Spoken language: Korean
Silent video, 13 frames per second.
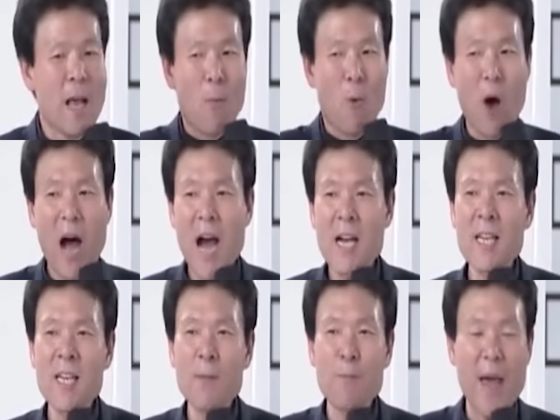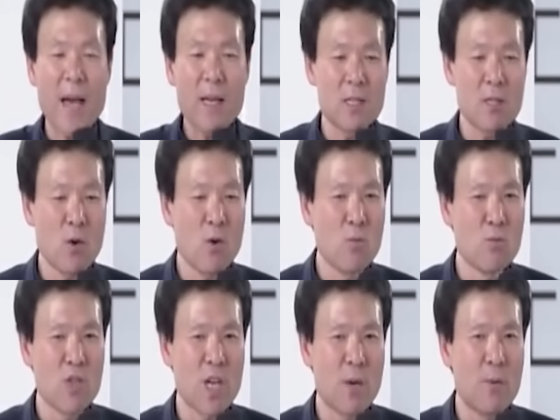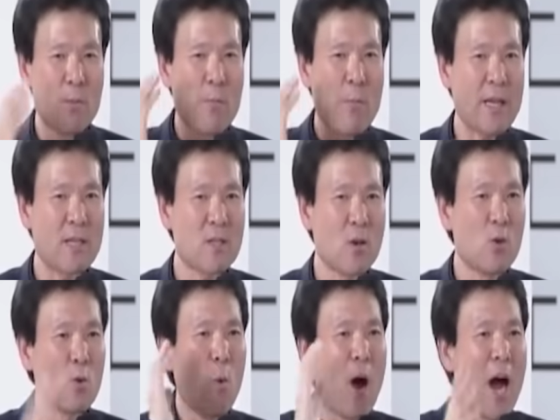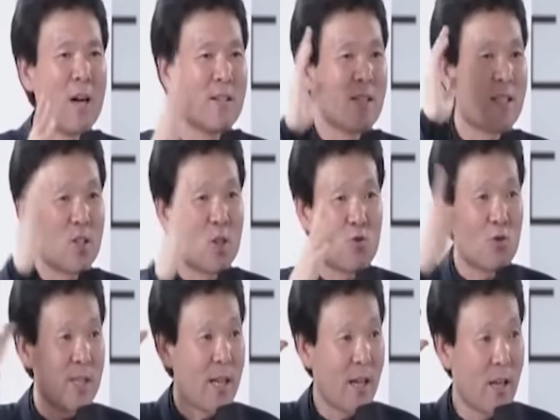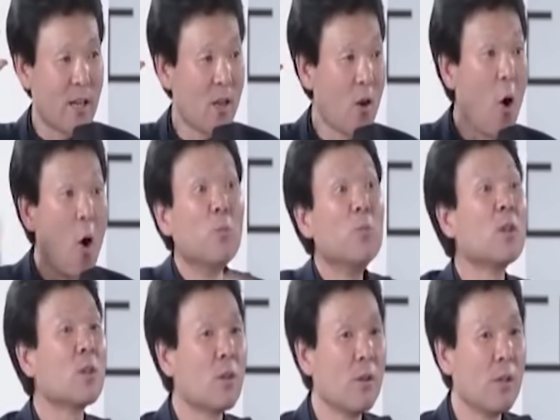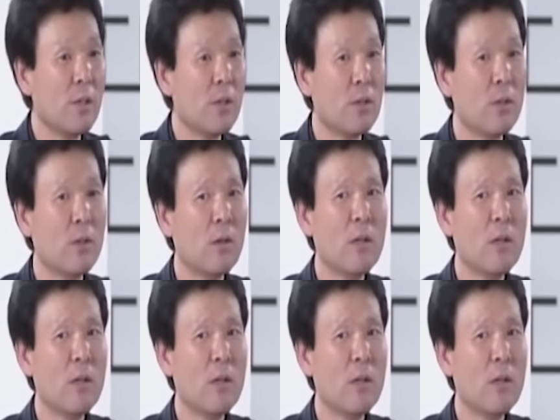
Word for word: 왕이 백성을 무시하면 백성은 왕을 지켜줄 생각이 없는 거예요.